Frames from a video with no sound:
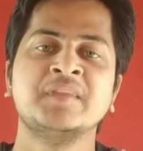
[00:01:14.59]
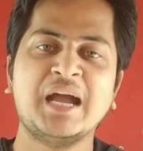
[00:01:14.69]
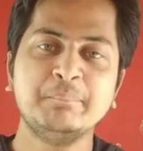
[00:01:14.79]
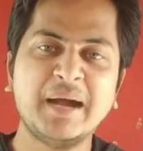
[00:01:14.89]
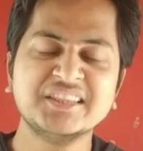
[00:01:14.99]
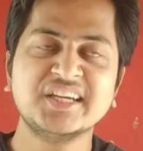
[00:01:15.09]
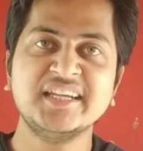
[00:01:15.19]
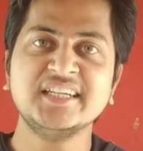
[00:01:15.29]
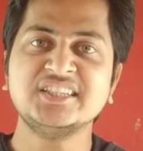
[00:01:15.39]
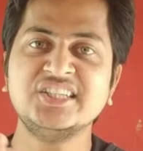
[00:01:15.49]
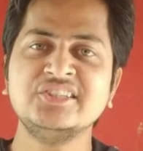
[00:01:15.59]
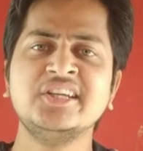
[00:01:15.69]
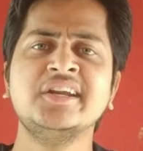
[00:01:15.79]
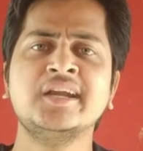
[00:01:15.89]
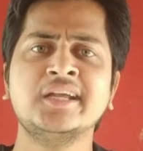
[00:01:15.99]
अब बात करेंगे
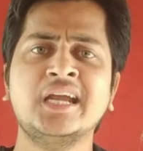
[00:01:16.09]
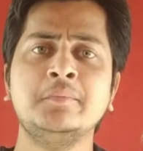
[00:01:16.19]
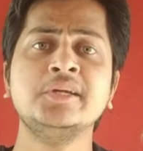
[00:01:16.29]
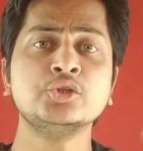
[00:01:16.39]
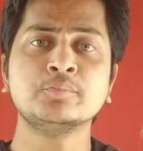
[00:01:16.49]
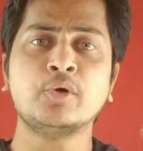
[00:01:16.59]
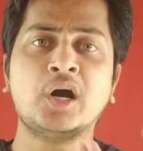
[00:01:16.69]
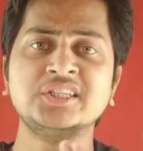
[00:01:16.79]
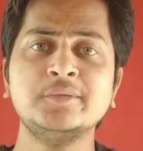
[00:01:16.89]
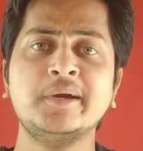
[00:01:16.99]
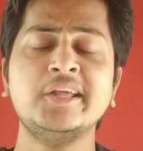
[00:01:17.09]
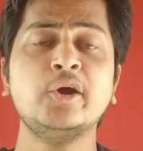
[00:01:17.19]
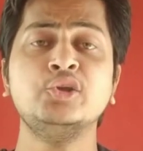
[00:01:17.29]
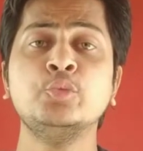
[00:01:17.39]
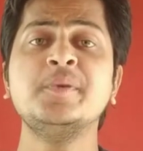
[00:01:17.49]
तीसरी क्रिकेट अकेडमी की जो बहुत ही बड़ी
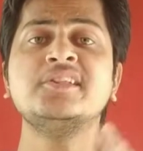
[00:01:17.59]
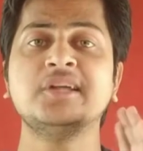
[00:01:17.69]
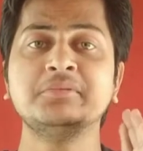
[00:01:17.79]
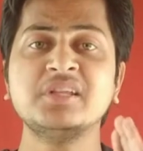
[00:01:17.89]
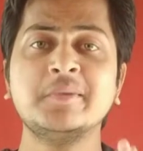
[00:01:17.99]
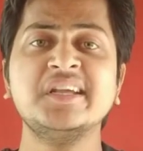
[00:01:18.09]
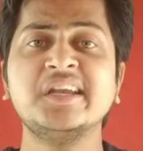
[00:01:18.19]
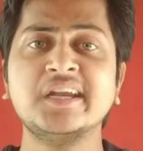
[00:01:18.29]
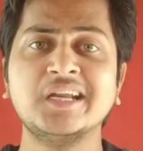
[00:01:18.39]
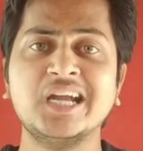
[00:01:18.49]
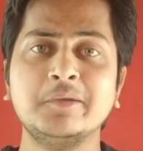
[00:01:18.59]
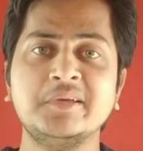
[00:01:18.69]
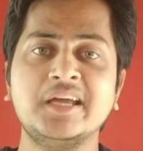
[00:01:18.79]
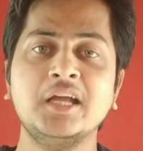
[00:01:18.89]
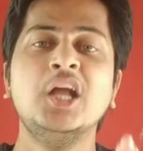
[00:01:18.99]
और यूपी की सबसे बड़ी क्रिकेट
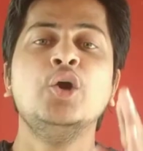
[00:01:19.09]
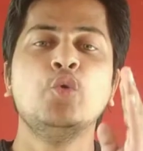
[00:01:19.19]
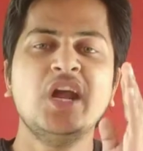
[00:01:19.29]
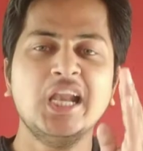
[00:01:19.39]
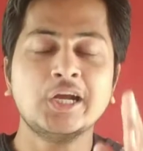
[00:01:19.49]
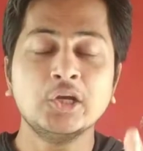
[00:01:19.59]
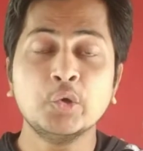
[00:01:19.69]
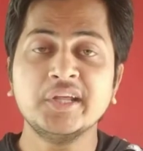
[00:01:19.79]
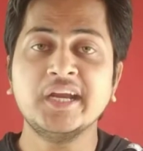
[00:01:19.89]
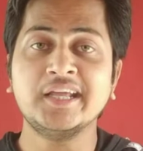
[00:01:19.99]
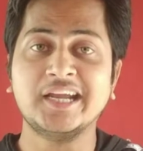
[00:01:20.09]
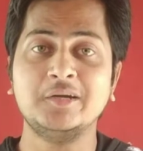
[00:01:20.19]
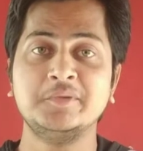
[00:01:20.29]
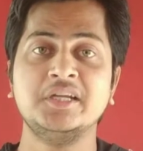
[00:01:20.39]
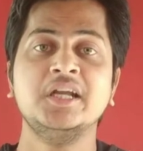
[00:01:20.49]
अकेडमी है वह है लखनऊ क्रिकेट
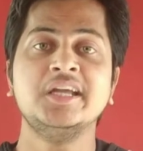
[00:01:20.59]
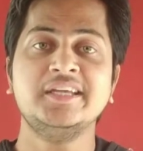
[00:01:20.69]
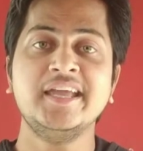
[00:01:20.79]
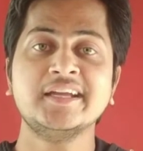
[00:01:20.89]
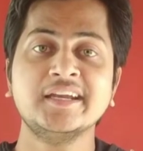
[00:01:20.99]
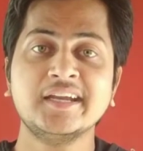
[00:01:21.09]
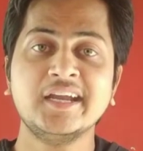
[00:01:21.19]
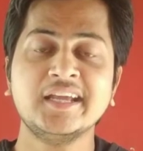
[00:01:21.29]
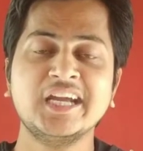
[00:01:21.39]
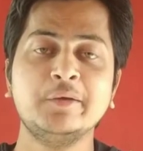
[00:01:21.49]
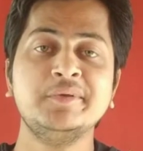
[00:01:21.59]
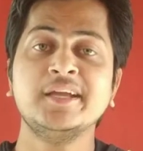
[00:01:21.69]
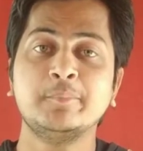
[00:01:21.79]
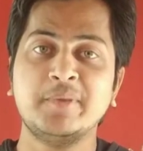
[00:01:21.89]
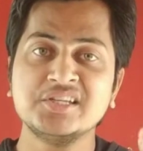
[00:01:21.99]
अकेडमी ये क्रिकेट अकेडमी
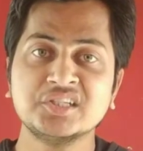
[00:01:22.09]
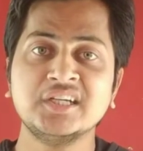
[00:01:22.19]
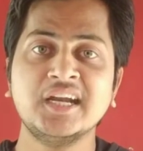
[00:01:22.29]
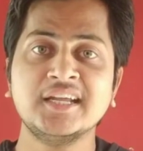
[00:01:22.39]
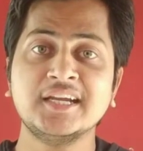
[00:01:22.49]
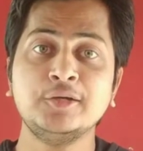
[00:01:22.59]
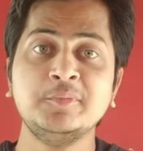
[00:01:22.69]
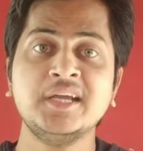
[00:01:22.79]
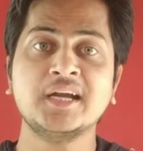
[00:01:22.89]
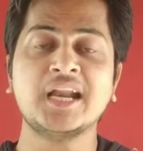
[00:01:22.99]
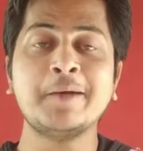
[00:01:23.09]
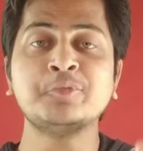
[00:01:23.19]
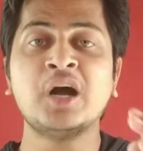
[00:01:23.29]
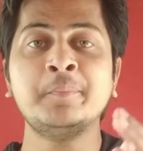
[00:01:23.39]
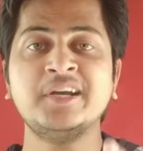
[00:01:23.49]
एक बेस्ट क्रिकेट अकेडमी है अगर आप
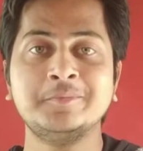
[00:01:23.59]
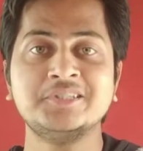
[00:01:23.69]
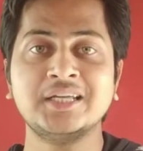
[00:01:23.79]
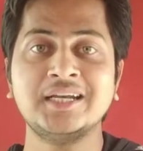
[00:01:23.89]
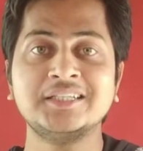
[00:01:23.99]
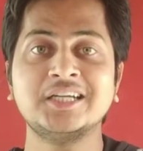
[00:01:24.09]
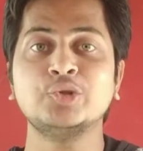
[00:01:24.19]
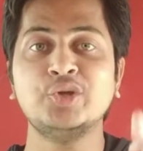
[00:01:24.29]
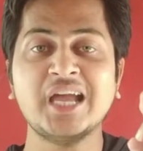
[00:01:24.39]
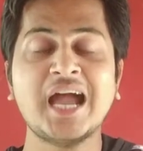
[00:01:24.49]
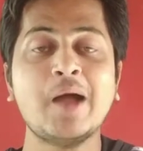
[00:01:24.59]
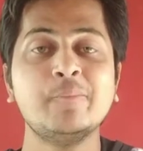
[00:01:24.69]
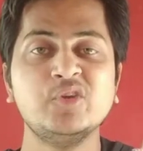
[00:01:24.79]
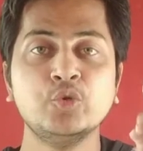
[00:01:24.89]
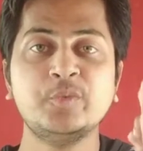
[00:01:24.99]
वहाँ पे एडमिशन लेना चाहते हो या
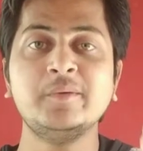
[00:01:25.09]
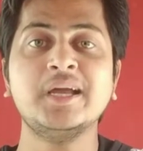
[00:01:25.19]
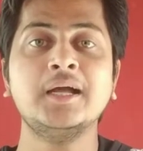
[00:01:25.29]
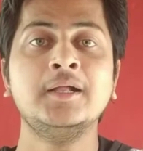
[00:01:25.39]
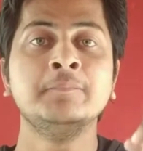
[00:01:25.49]
आप यूपी या